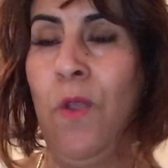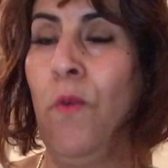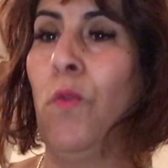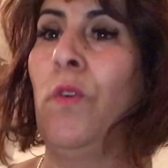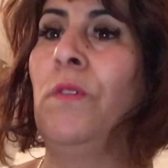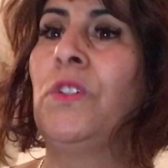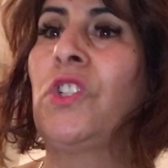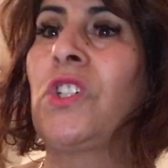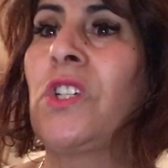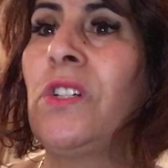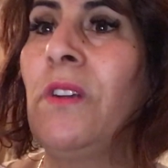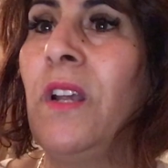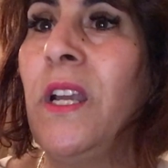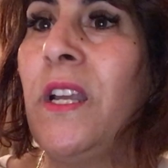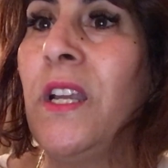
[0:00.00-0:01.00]

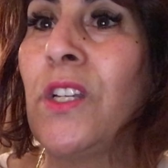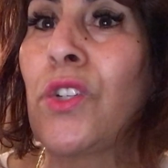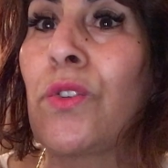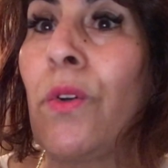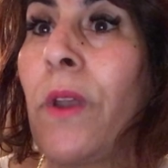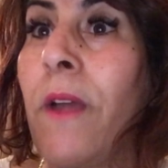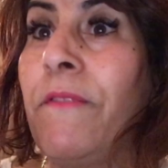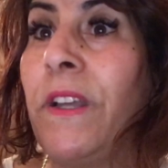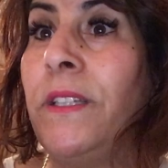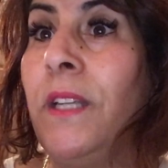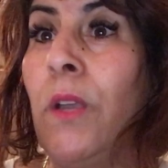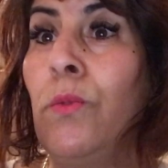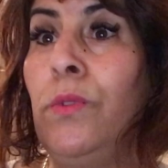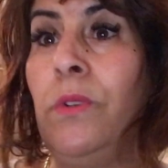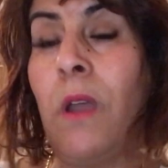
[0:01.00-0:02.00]
والشرفه
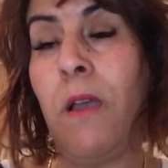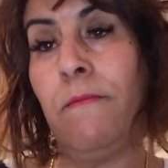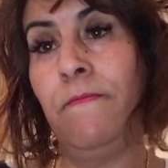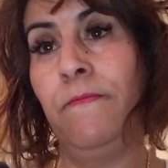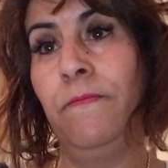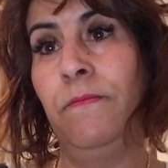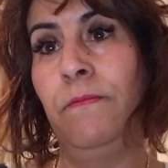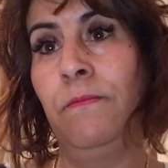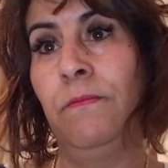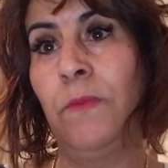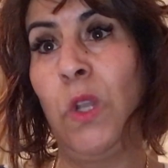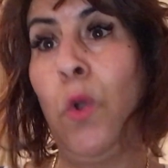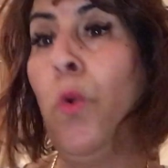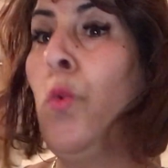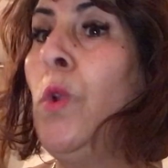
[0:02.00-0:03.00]
ديالنا
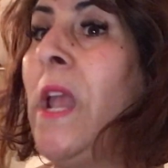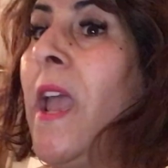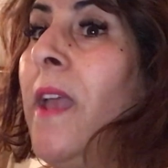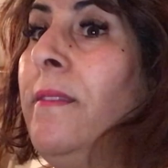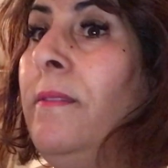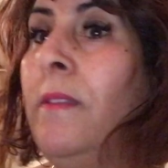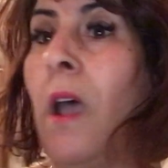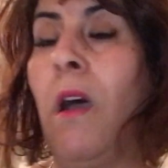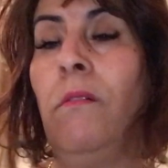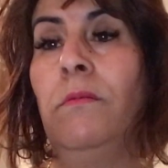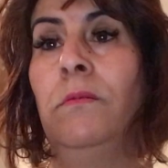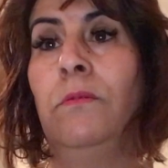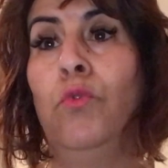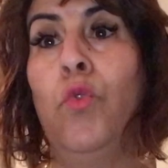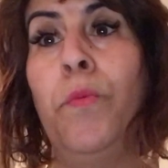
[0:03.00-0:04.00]
اولادنا
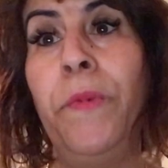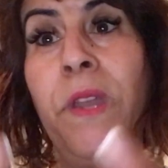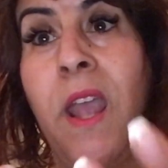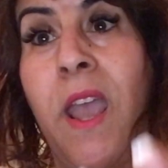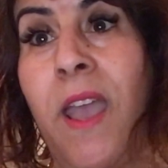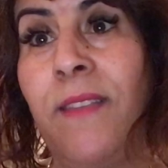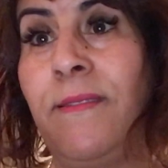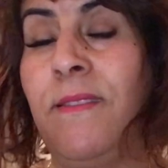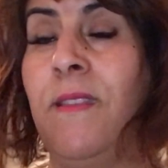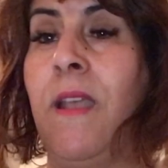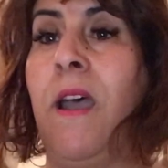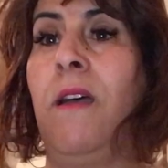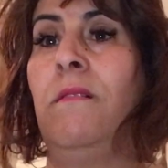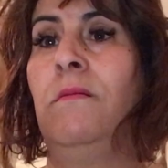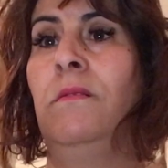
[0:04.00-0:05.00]

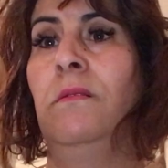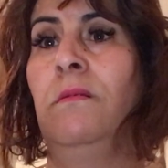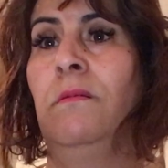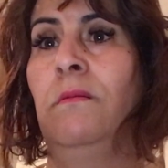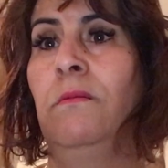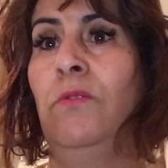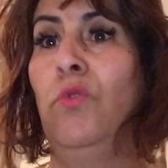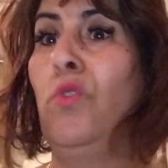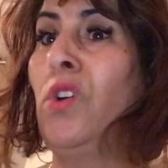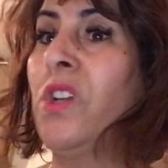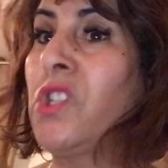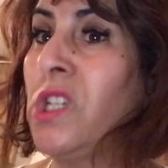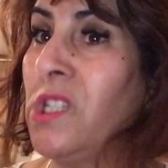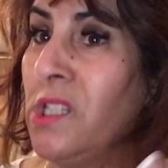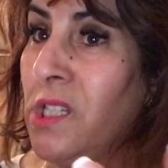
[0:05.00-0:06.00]
وبناتنا
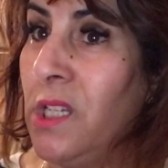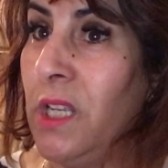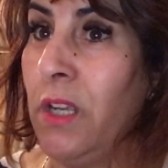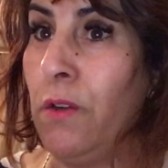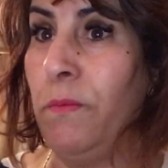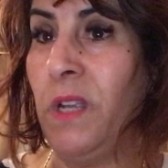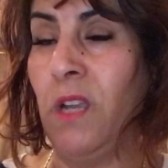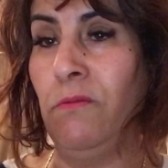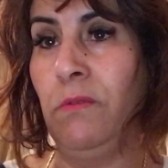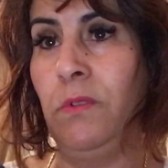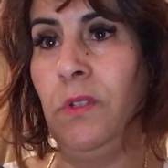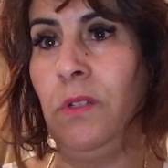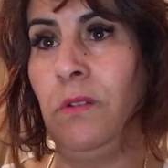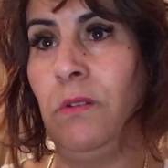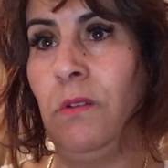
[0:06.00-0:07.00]
وخرجت عليهم يا
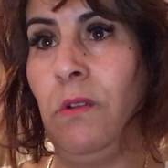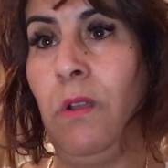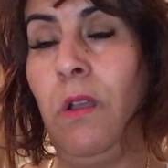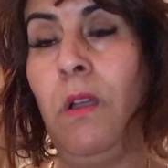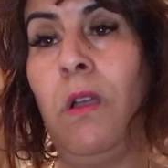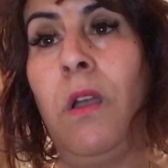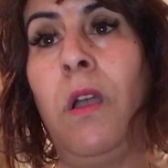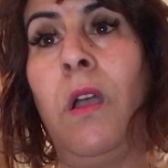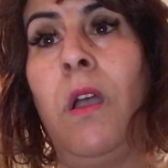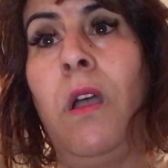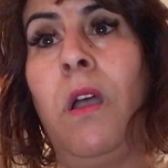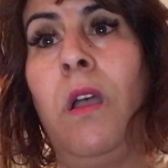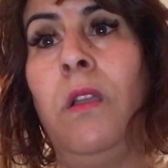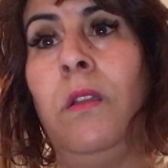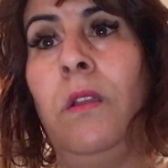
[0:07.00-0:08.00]
ودي
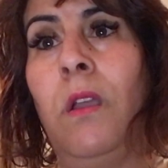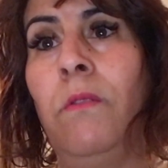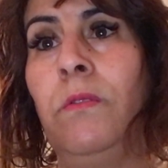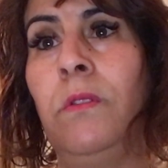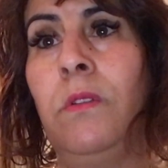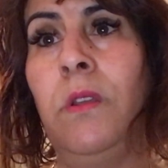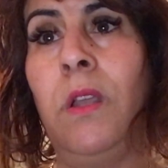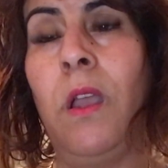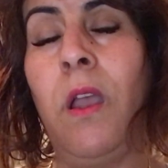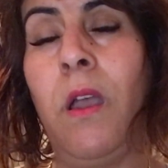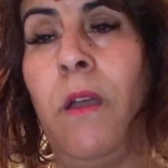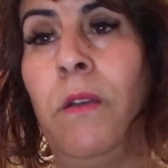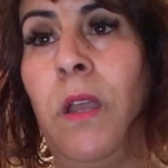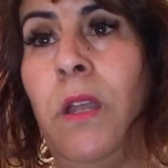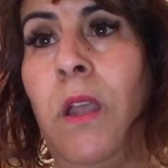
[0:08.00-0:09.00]
اه يا ودي
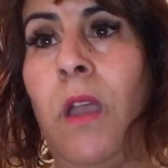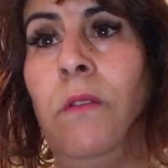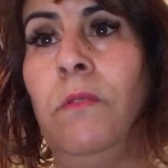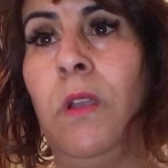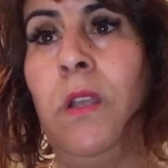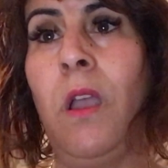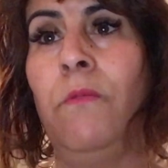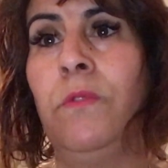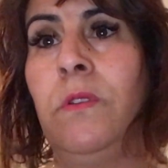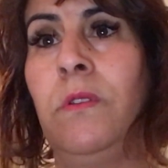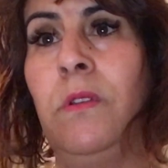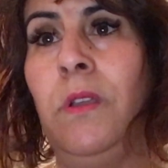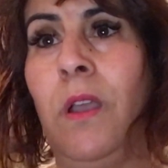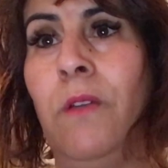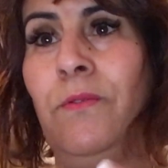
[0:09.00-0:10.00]
يا يا, يا
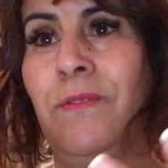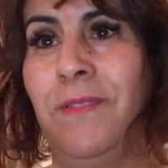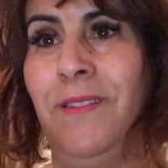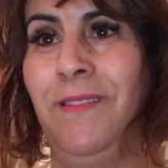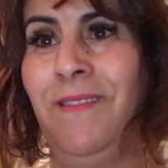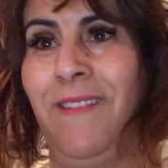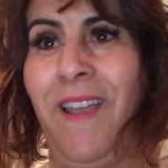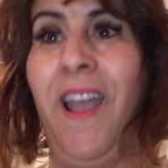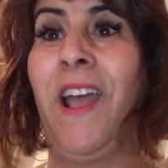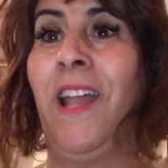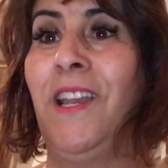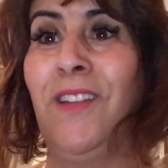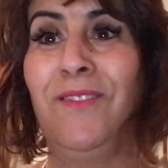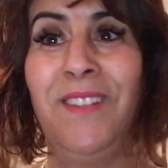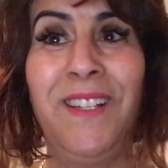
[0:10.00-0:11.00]
ودي يا ودي اه
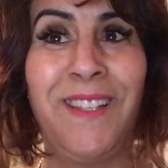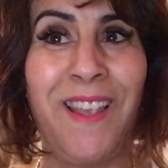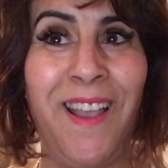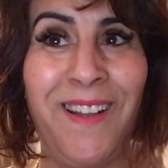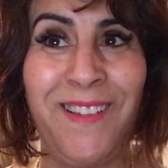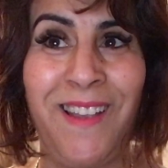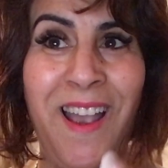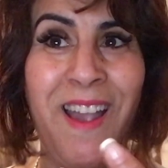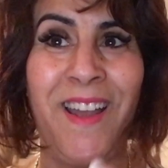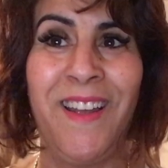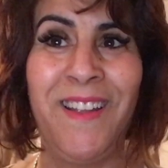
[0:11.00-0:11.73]
خلوني ساكته